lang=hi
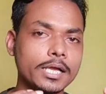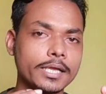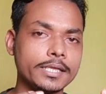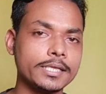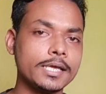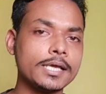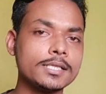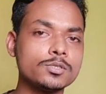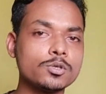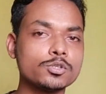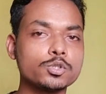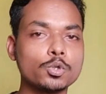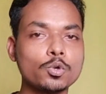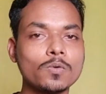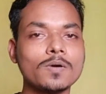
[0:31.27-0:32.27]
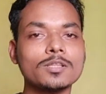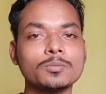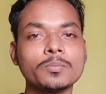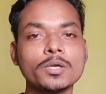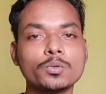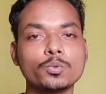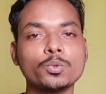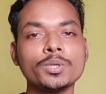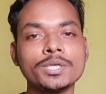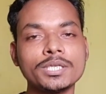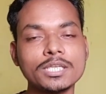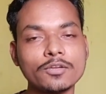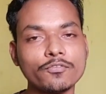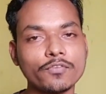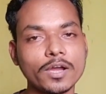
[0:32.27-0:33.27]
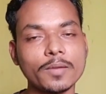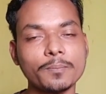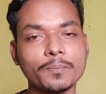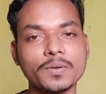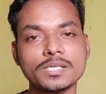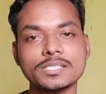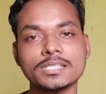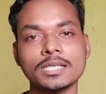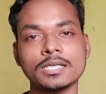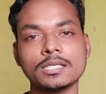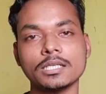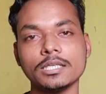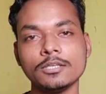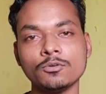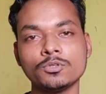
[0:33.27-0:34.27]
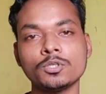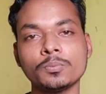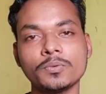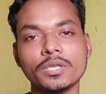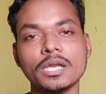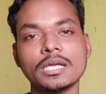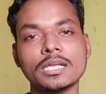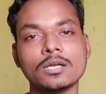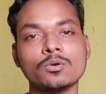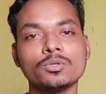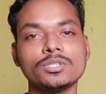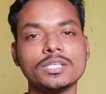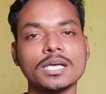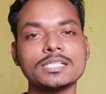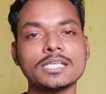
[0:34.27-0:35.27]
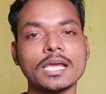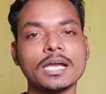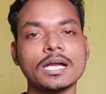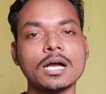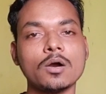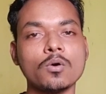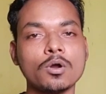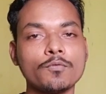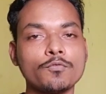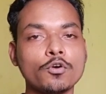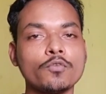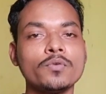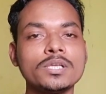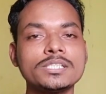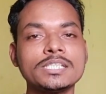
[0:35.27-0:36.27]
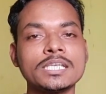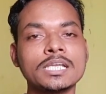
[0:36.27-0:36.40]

ये जो शुरुआत में 25 परसेंट यूट्यूब क्रिएटर को दिया जाएगा और वो भी